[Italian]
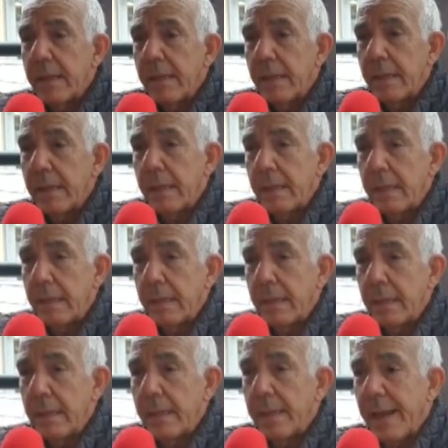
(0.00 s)

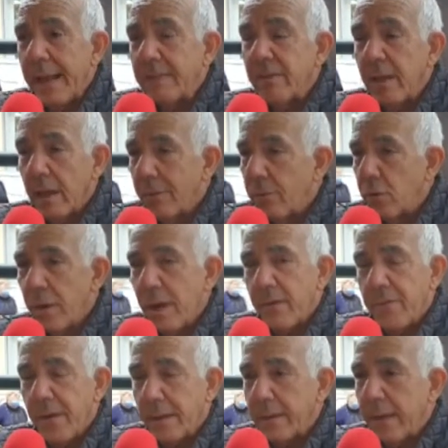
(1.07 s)
eh, grazie al lavoro che ha
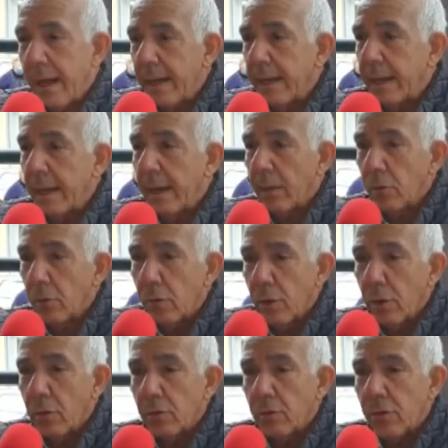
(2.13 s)
fatto anche l'allora